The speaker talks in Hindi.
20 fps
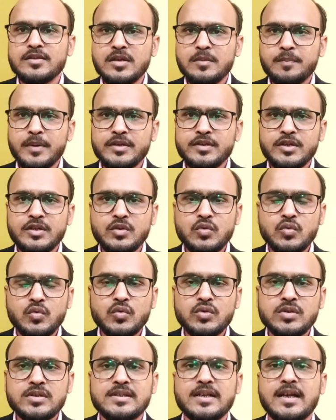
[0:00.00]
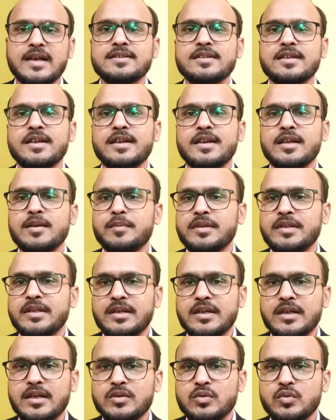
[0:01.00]
जिन पेशेंटों को सांस लेने में
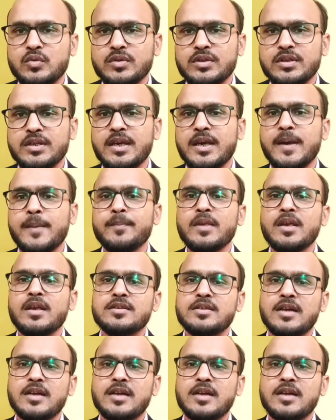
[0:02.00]
दिक्कत होती है